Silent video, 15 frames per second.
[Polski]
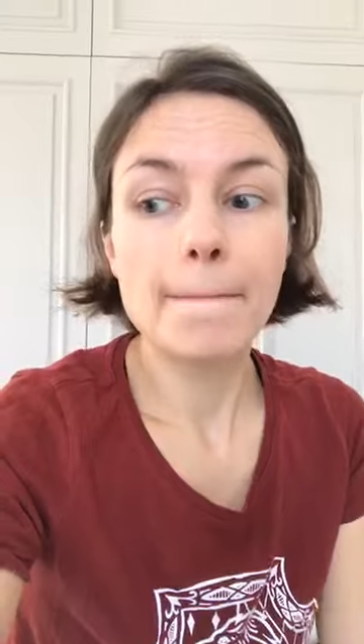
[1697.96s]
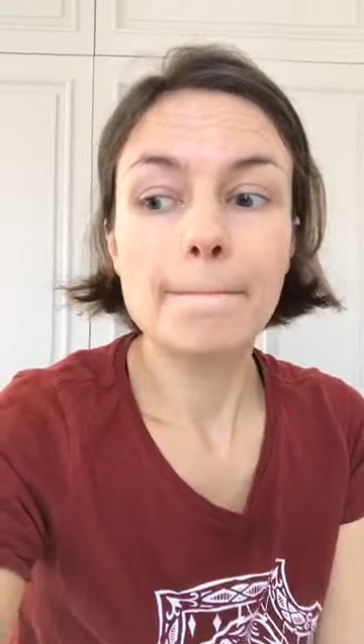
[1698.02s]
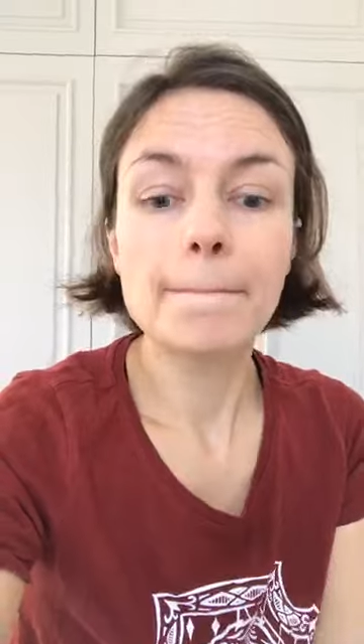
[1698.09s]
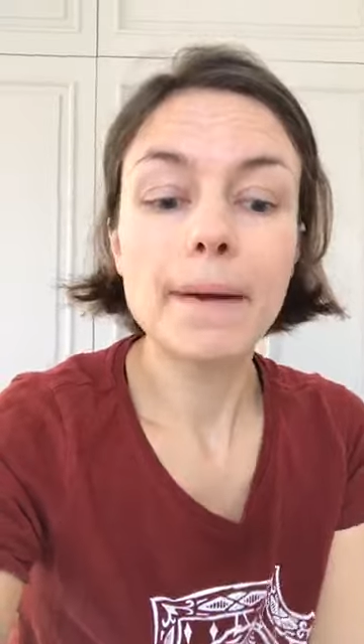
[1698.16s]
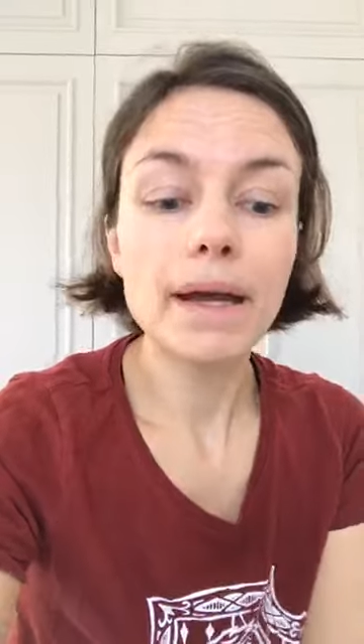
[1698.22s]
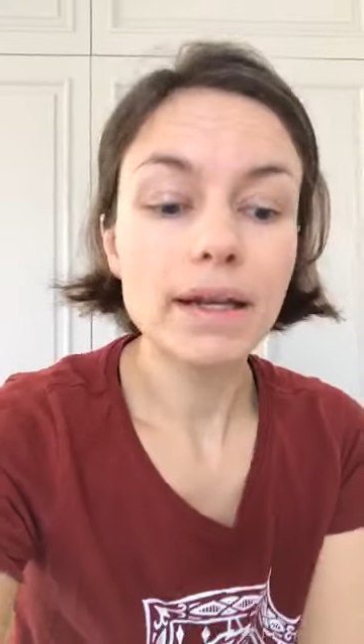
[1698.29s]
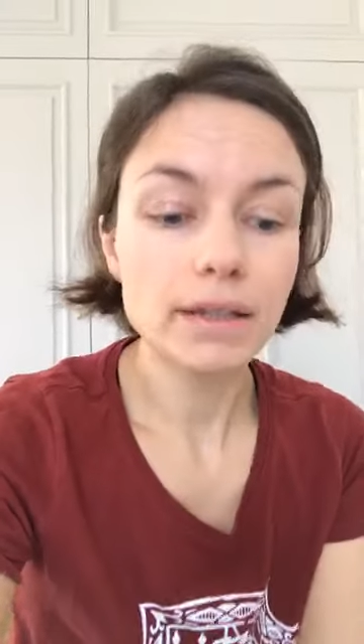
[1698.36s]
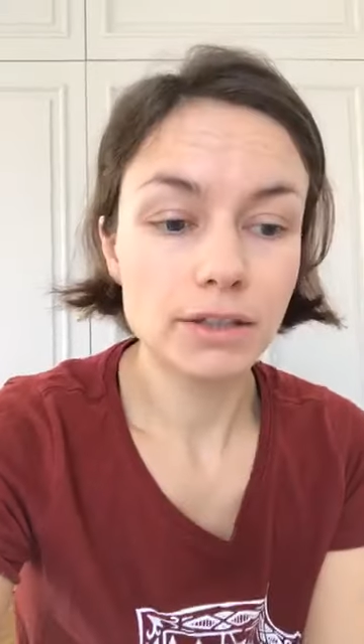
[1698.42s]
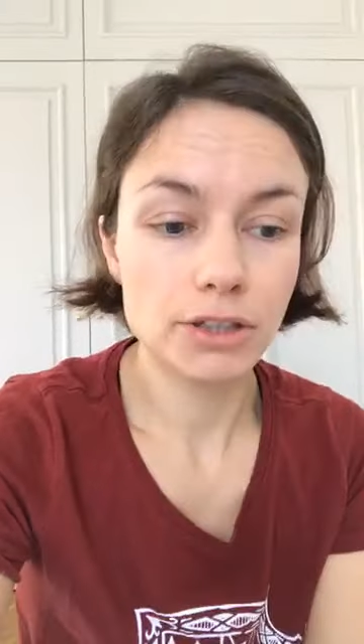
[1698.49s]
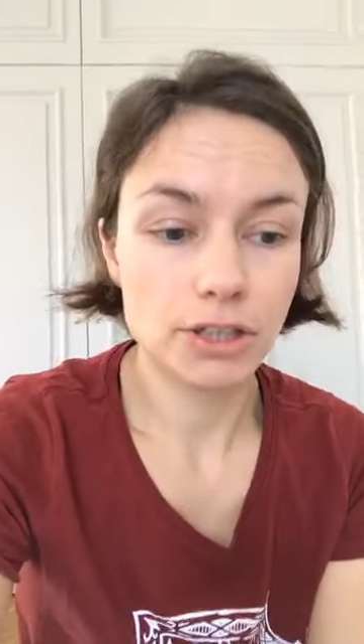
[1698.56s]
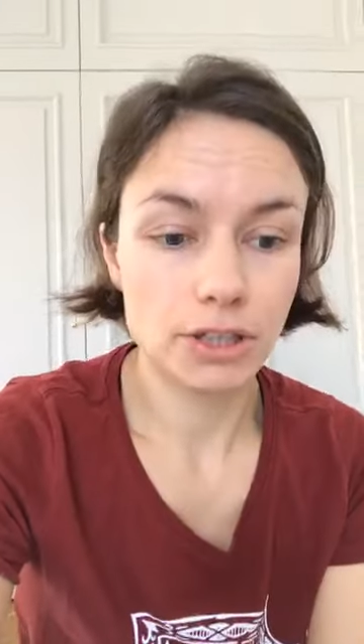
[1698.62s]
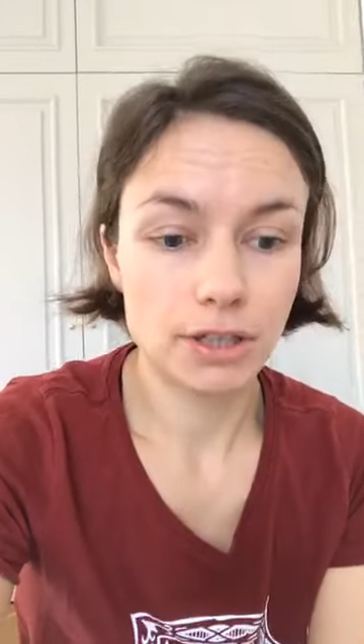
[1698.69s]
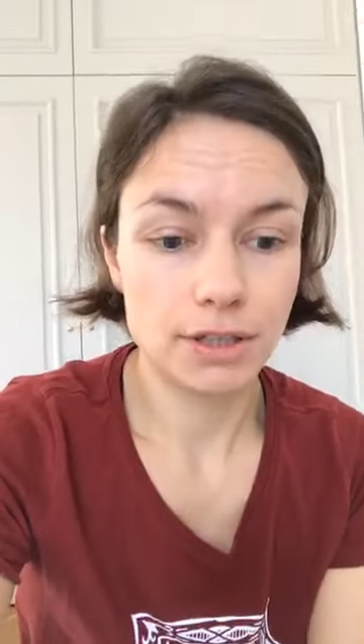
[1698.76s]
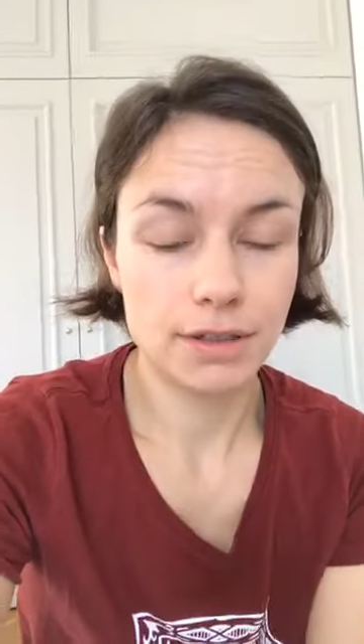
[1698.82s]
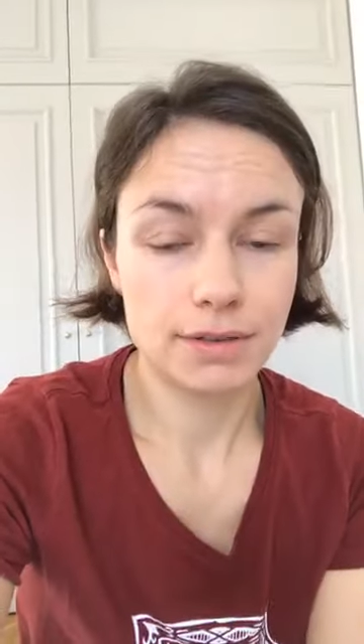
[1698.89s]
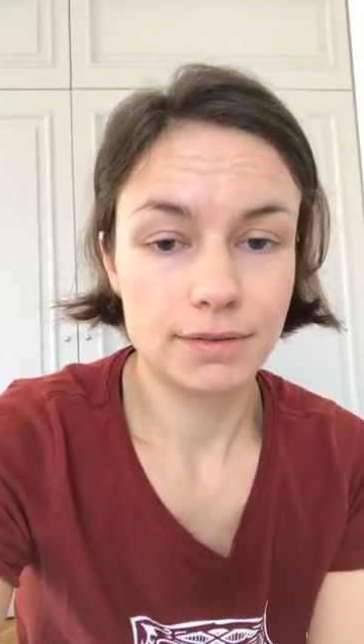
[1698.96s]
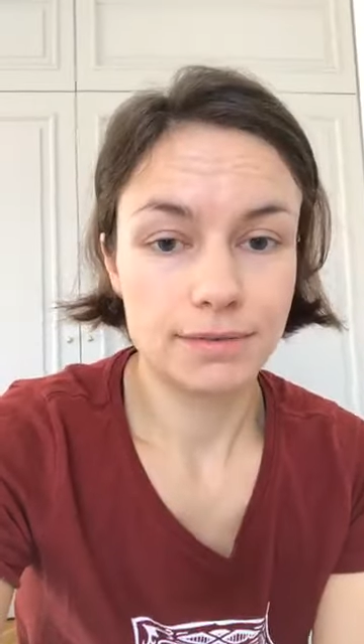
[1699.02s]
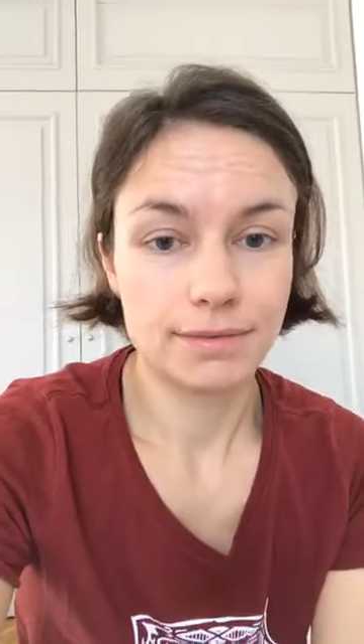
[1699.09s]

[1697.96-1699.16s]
będzie